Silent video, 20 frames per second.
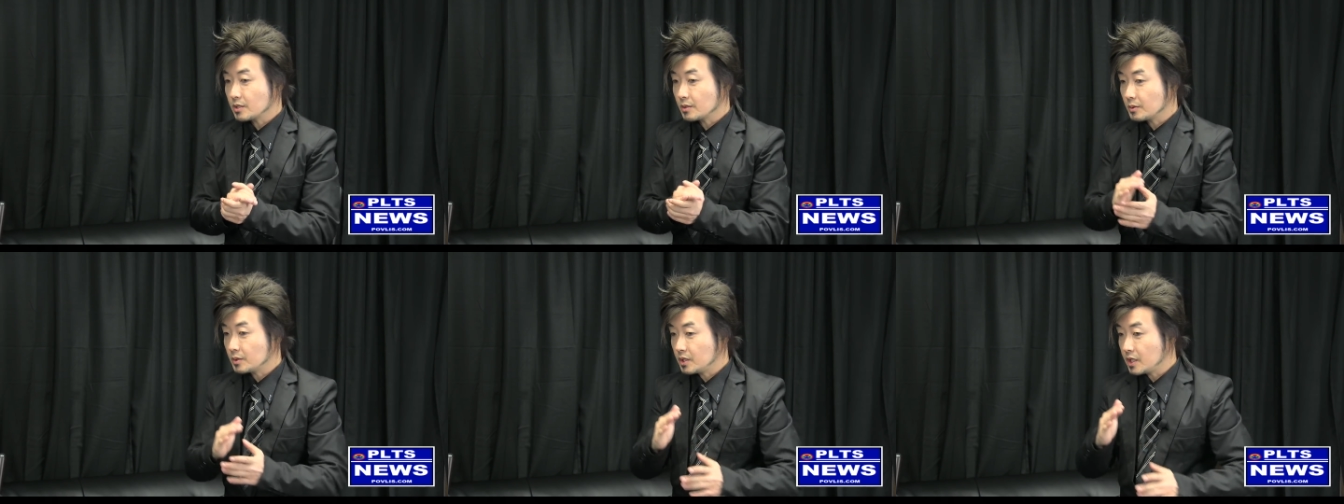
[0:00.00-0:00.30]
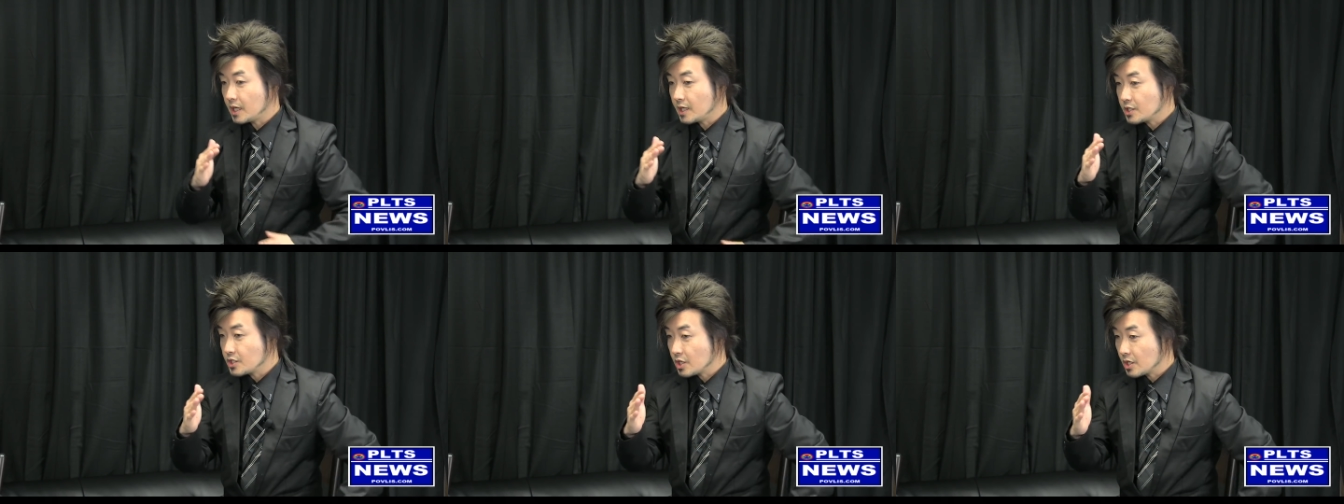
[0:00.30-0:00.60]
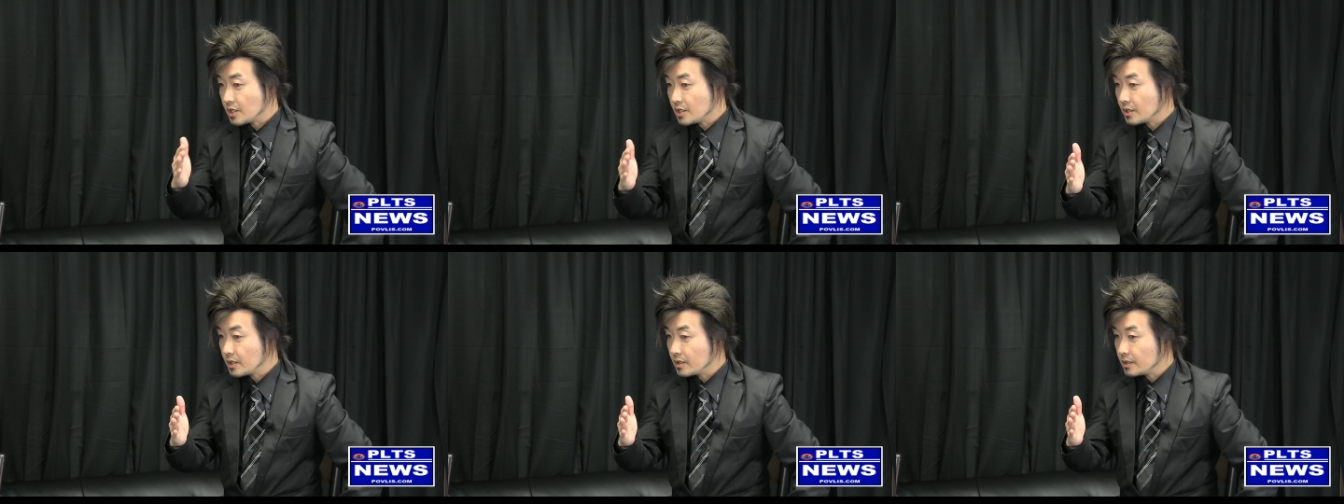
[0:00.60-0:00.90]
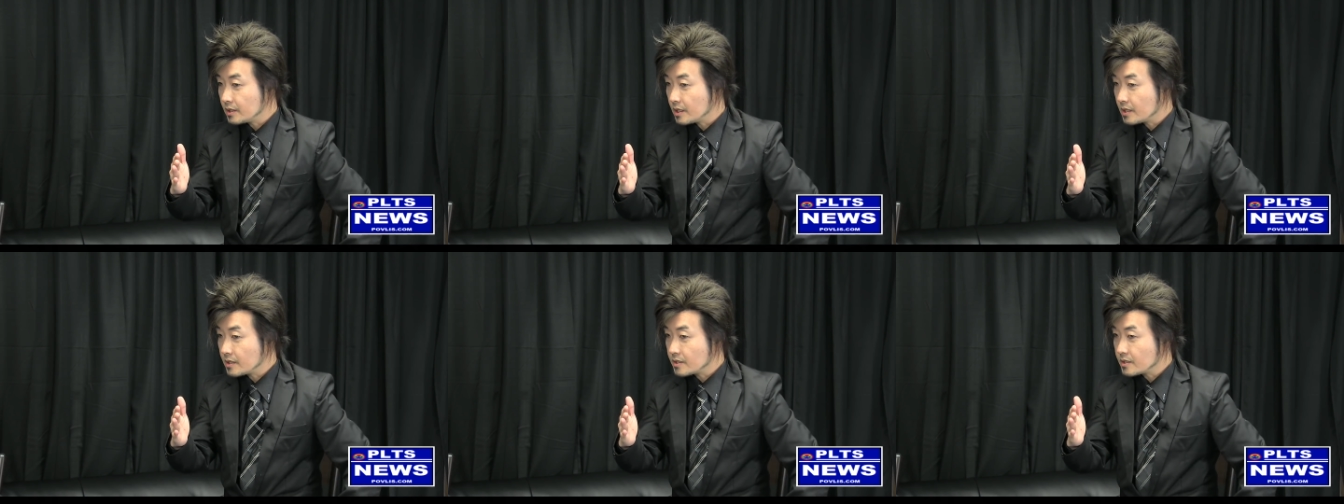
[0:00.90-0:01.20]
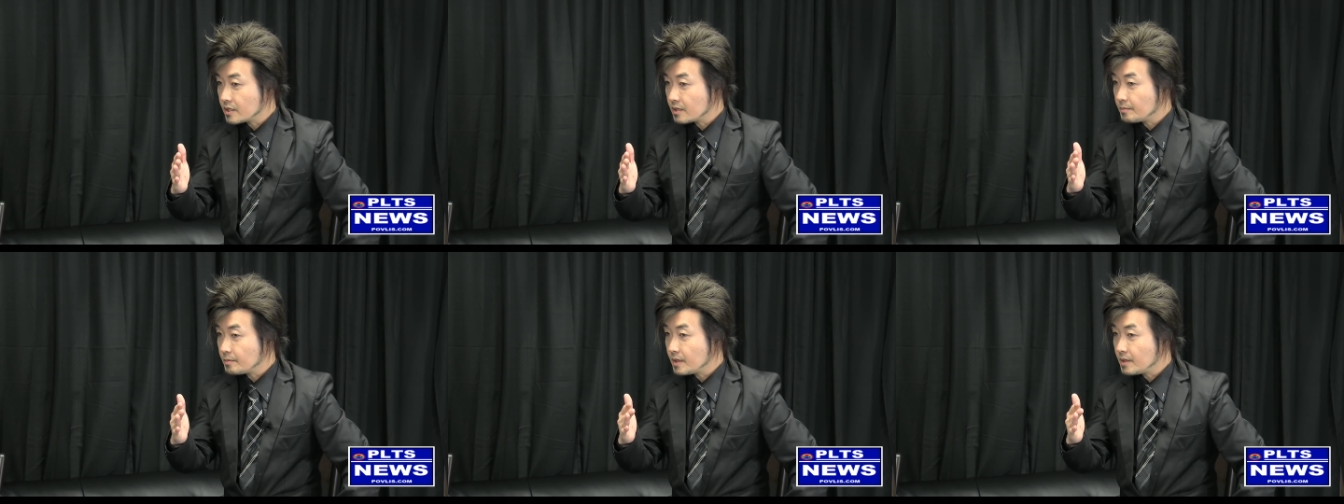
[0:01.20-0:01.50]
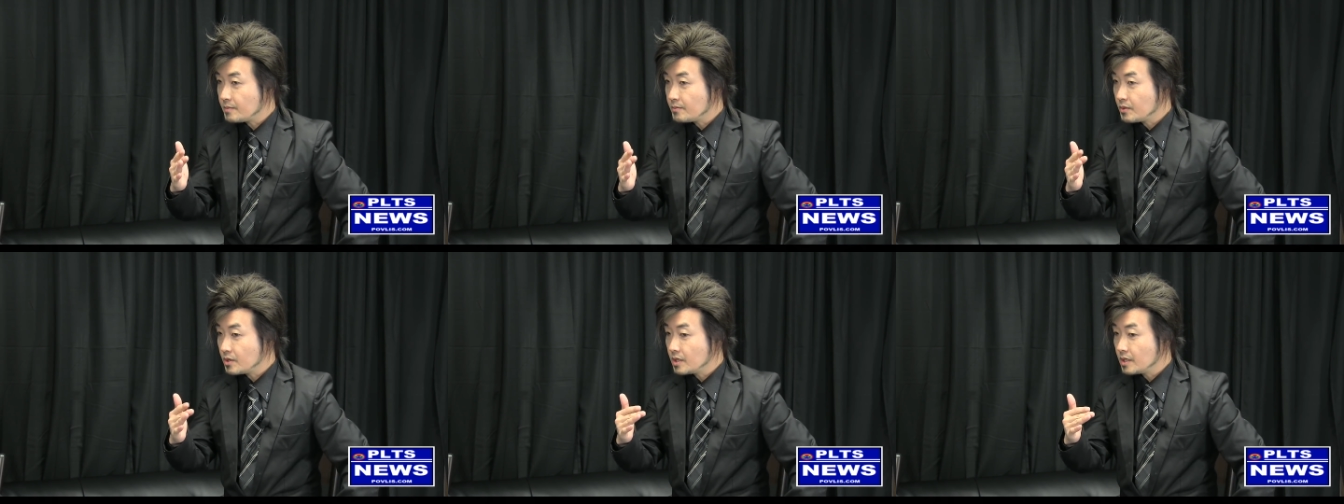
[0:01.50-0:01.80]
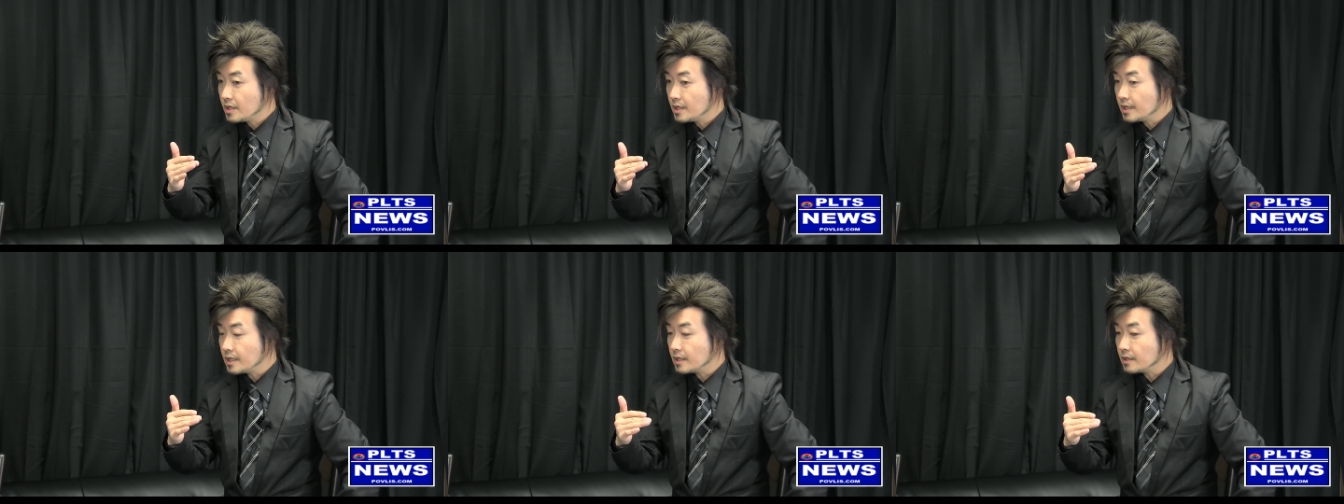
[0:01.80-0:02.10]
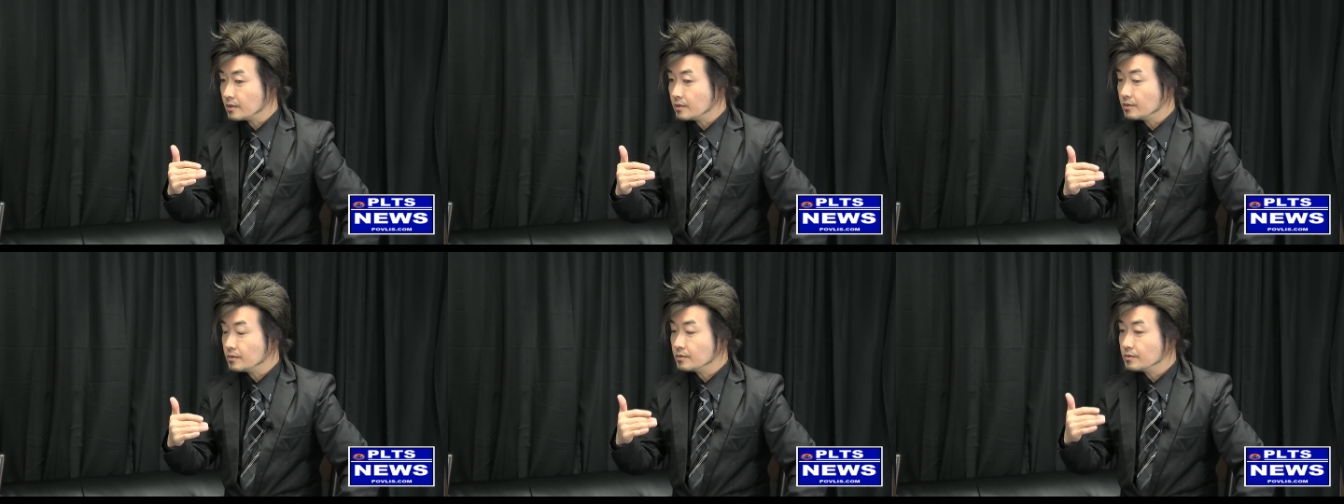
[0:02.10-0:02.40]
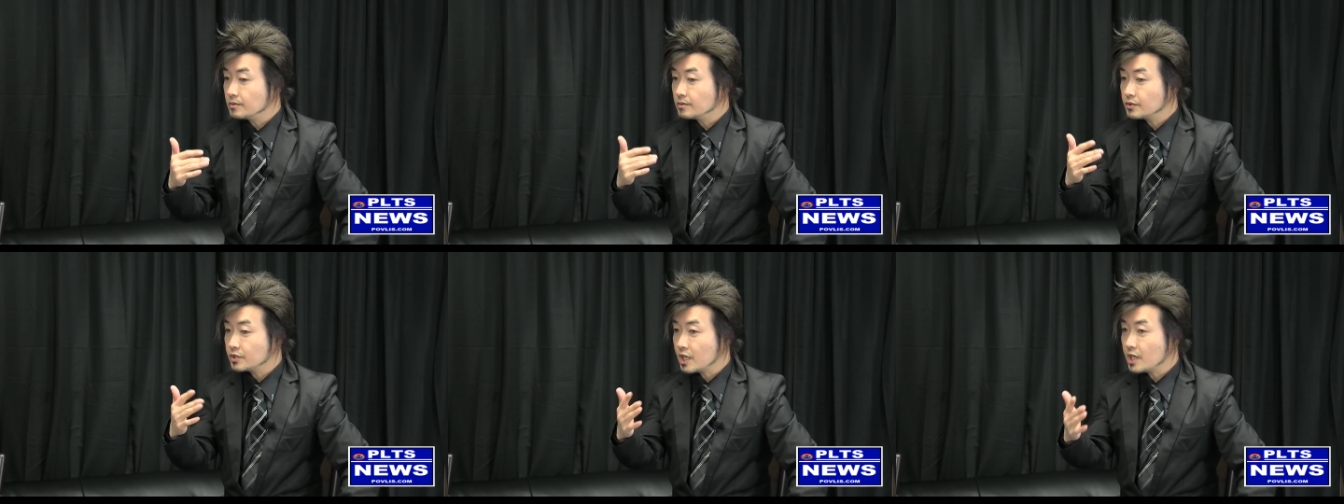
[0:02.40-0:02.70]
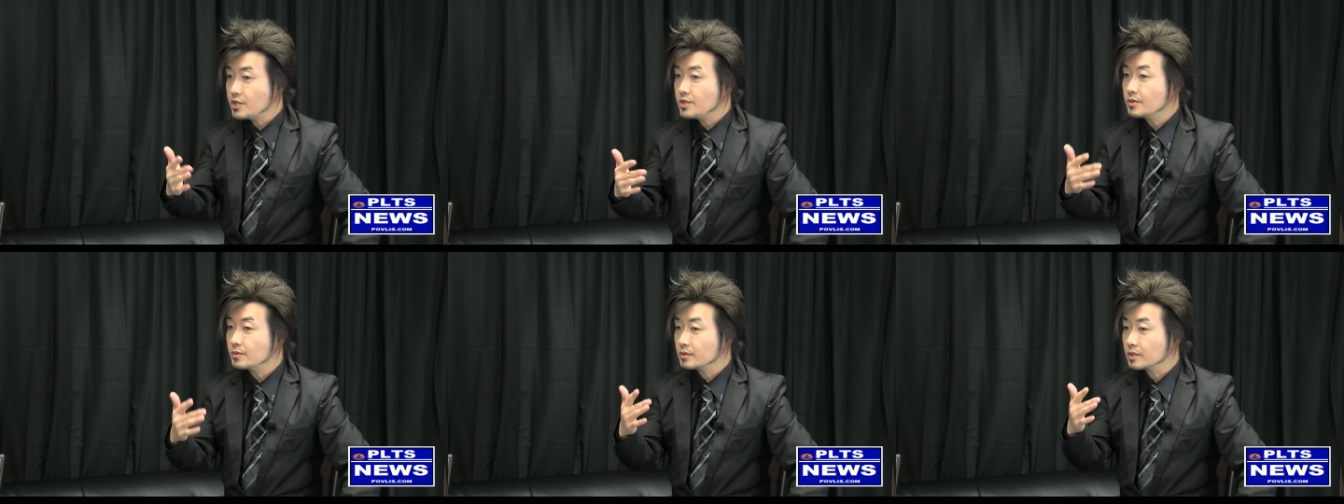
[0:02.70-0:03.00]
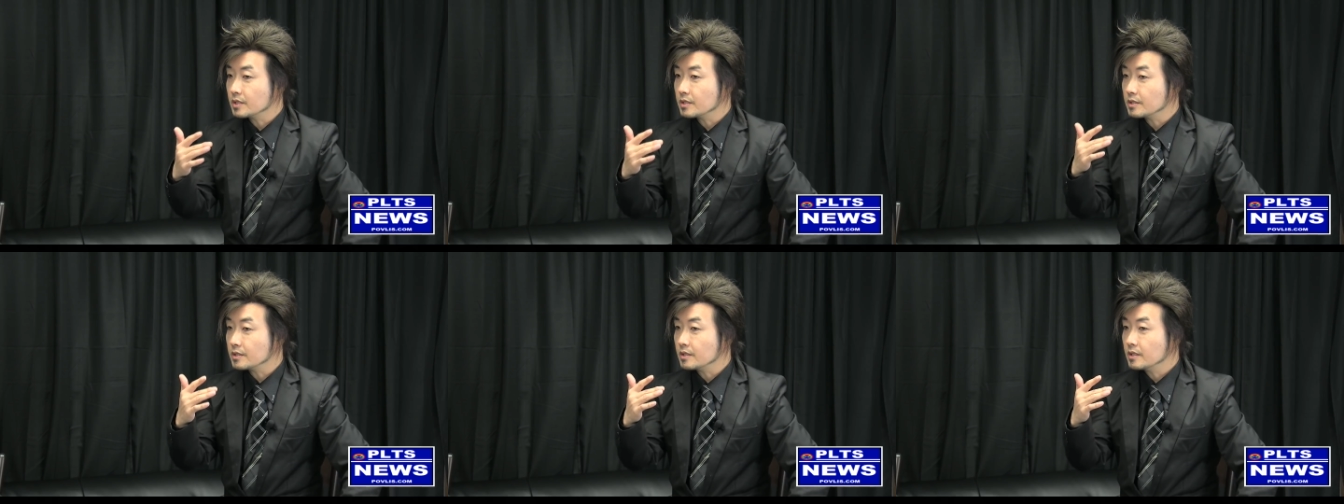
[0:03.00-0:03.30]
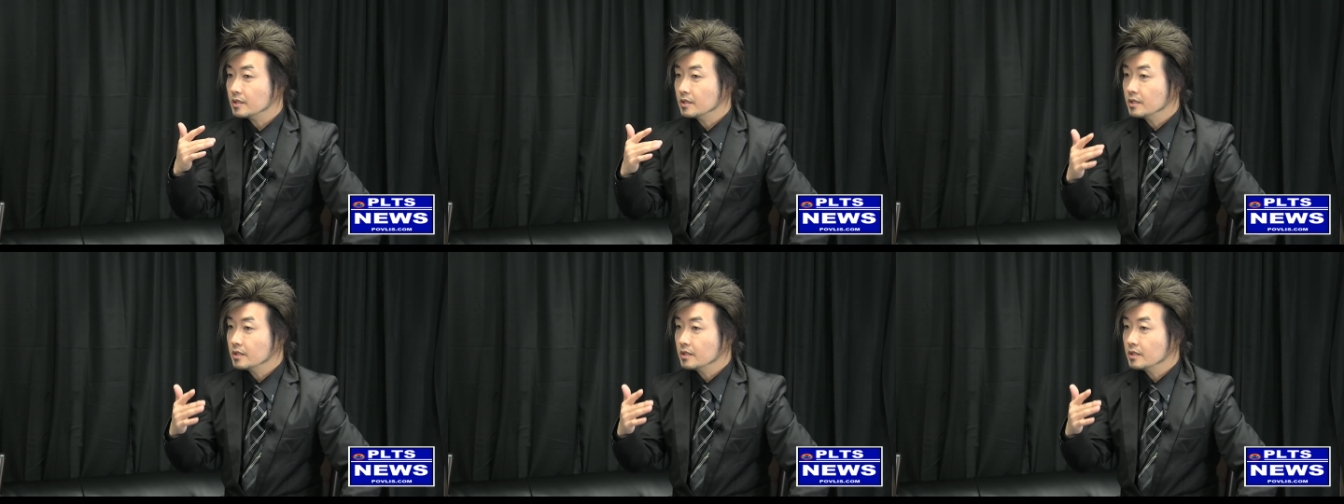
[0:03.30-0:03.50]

tàu tiệt trở lên con tàu nên chỉ biết mua lu chạy nhung tờ